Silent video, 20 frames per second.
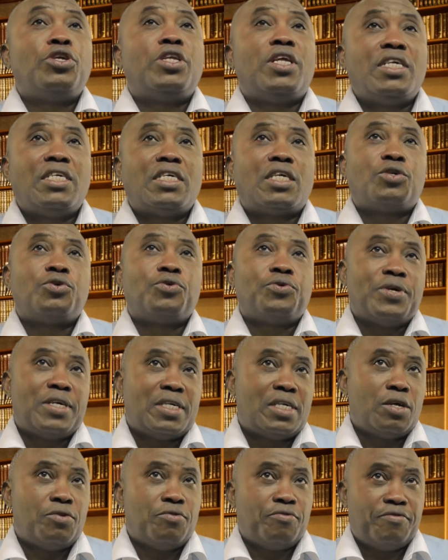Denis Sassou
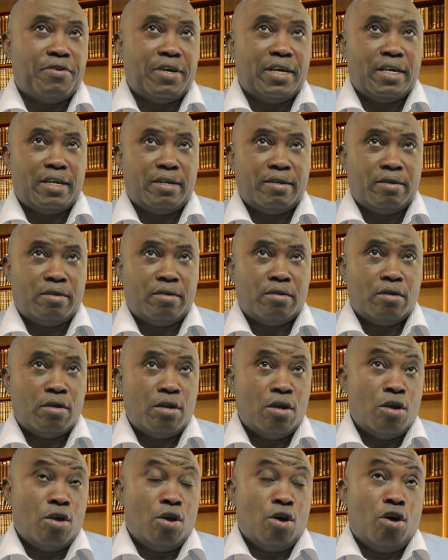essaie de faire
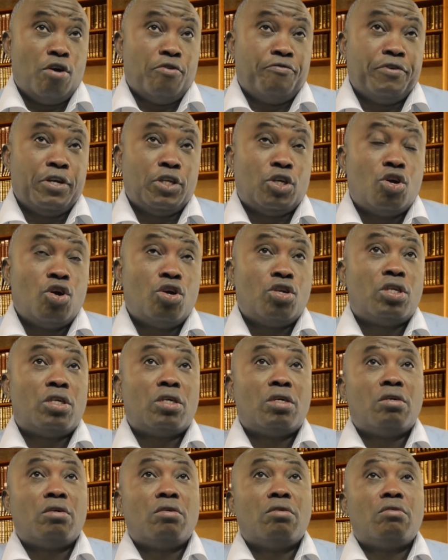en fin de
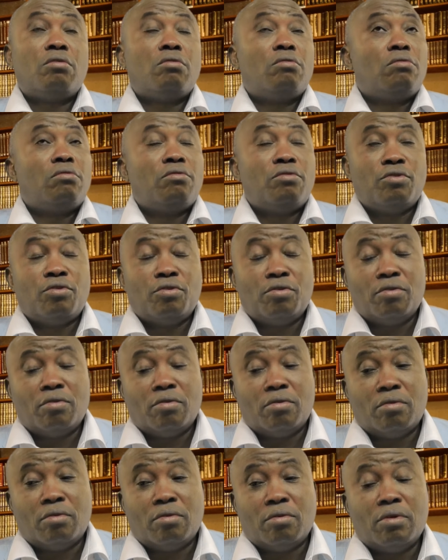compte,
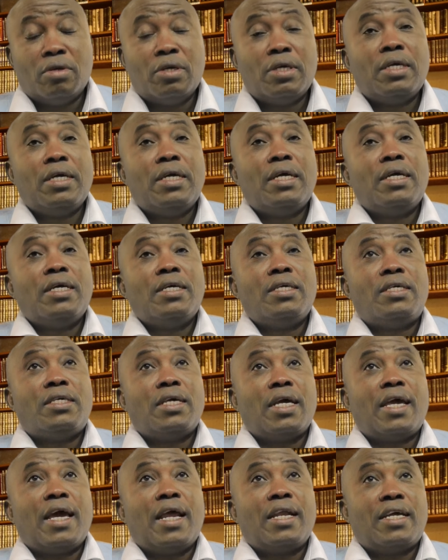euh,
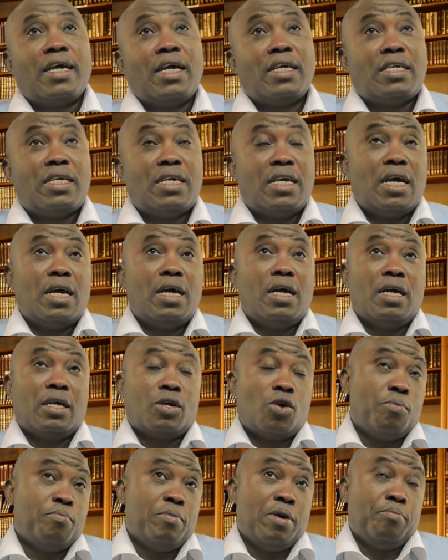c'est quelqu'un qui est
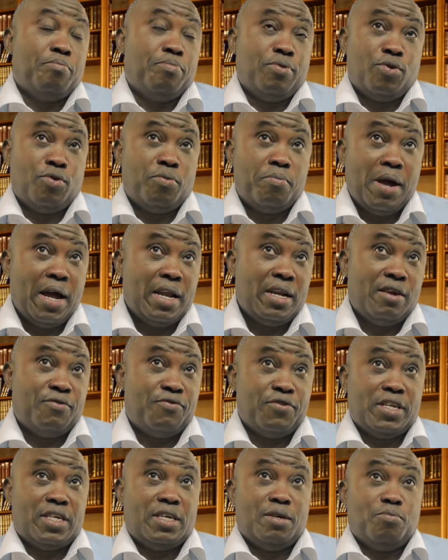comme un pyromane,
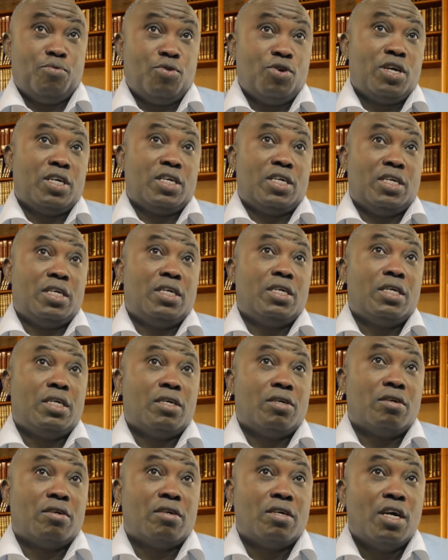effectivement, qui
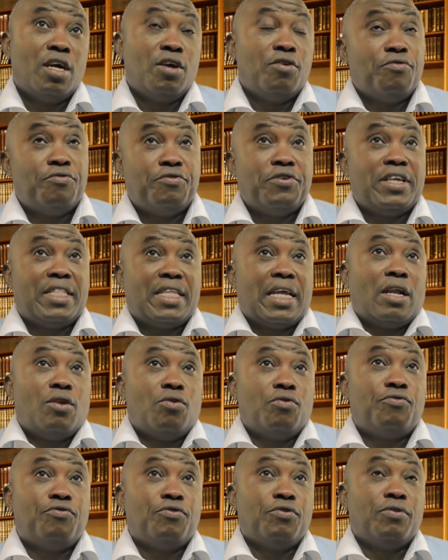euh, veut
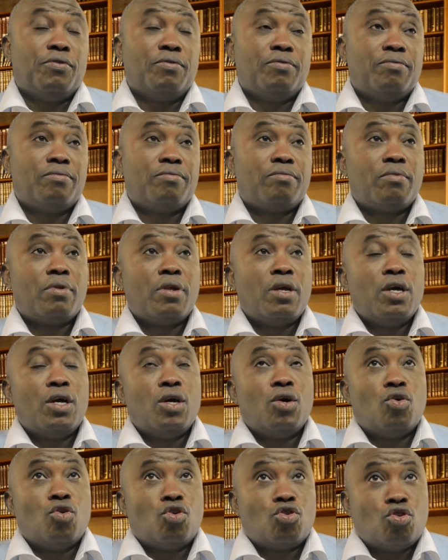éteindre le feu.
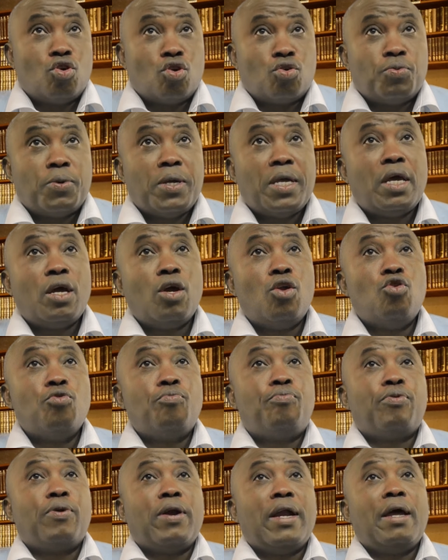Aujourd'hui,
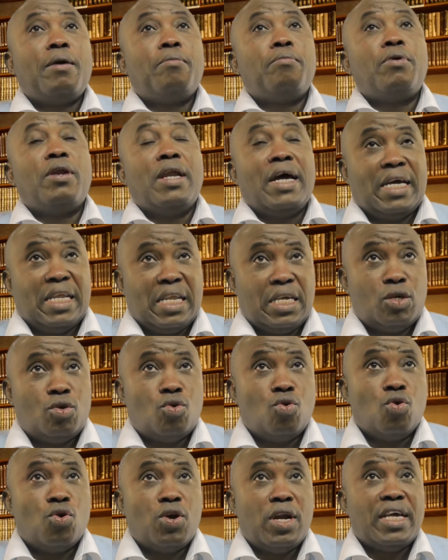le problème, la crise
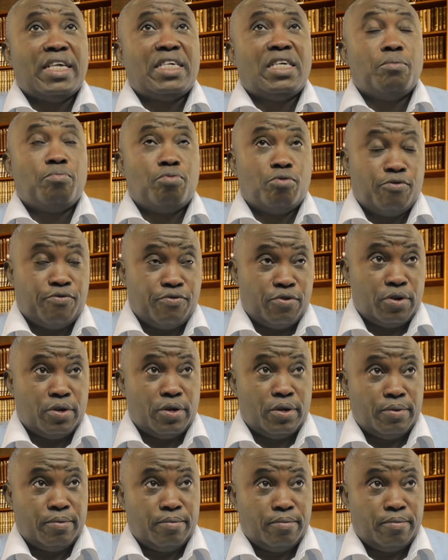congolaise est profonde.